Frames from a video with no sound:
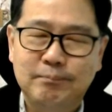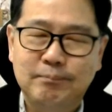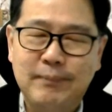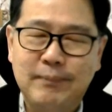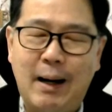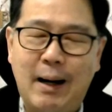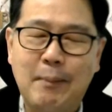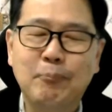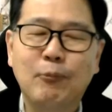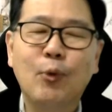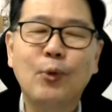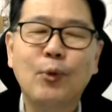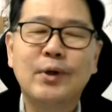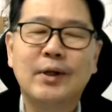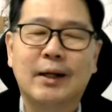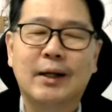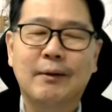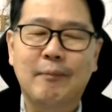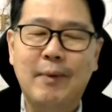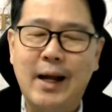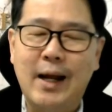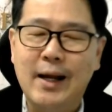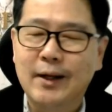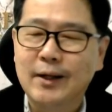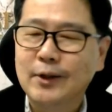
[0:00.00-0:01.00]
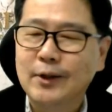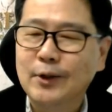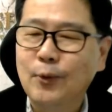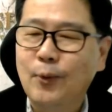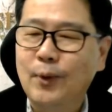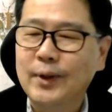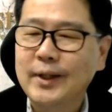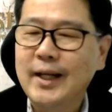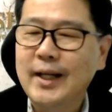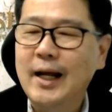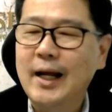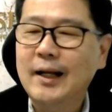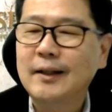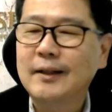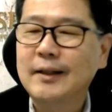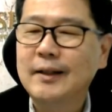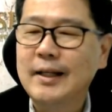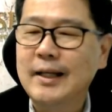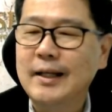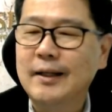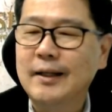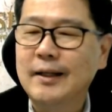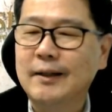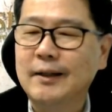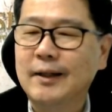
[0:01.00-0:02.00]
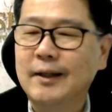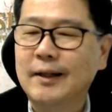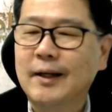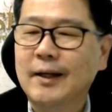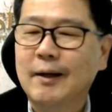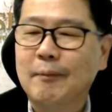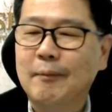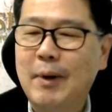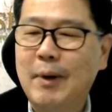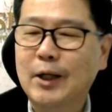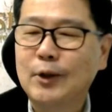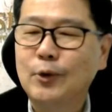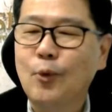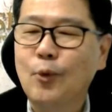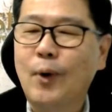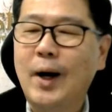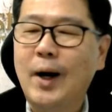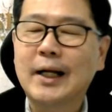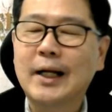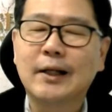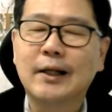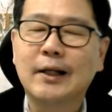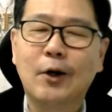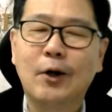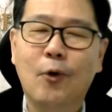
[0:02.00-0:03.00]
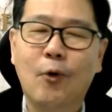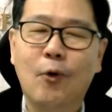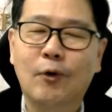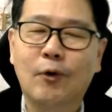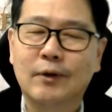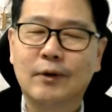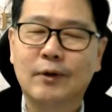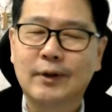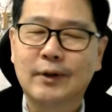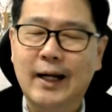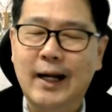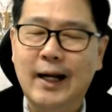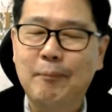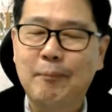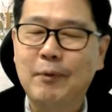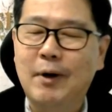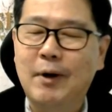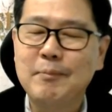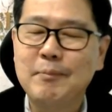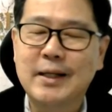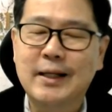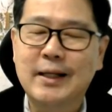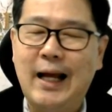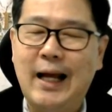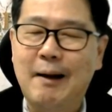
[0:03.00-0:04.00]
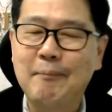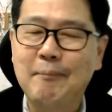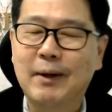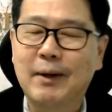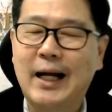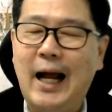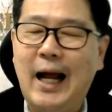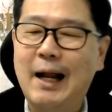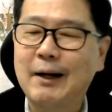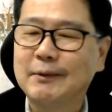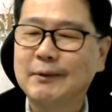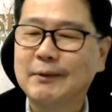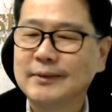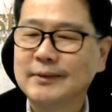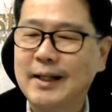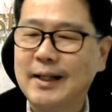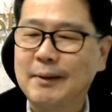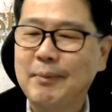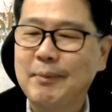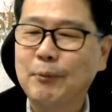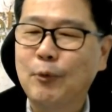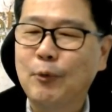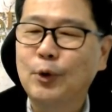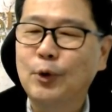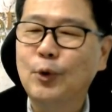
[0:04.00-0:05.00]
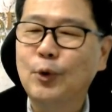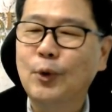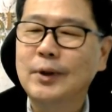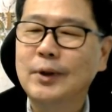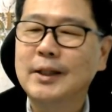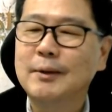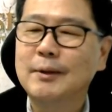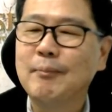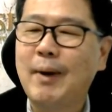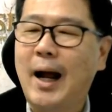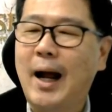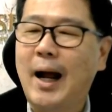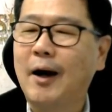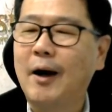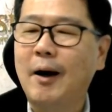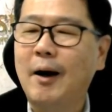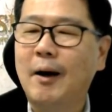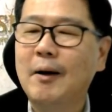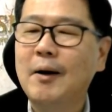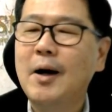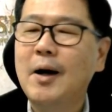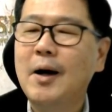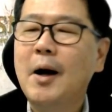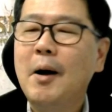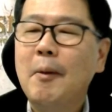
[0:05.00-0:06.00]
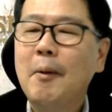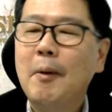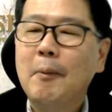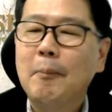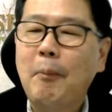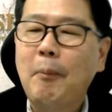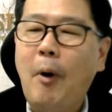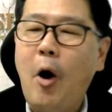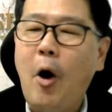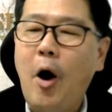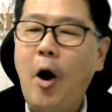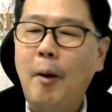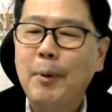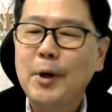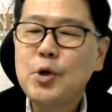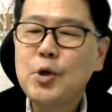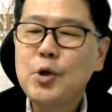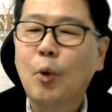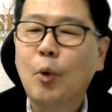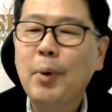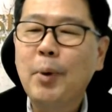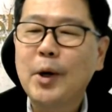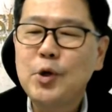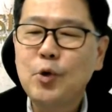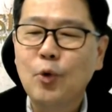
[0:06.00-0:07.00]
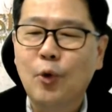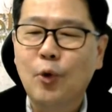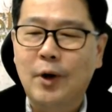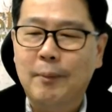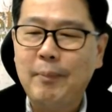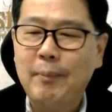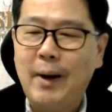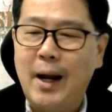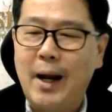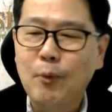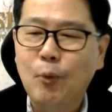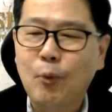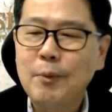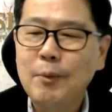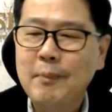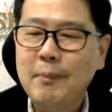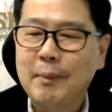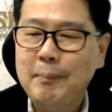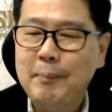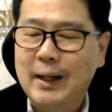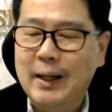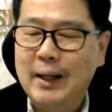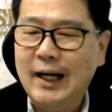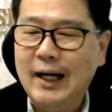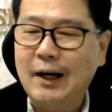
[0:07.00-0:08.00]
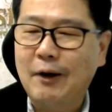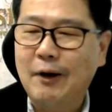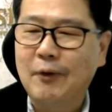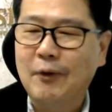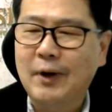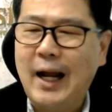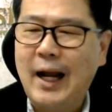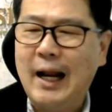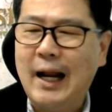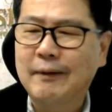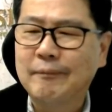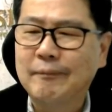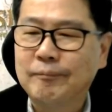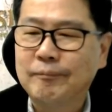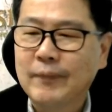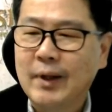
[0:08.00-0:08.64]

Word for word: ปรับพุ่นกันไปตัวที่ เอ็กซ์ ดี บางตัวอาจจะลงนะครับก็มีการประกาศจ่ายปันผลตัวอื่นมาก็พอพยุงพยุงกันไปหุ้นมันเป็นลักษณะของการ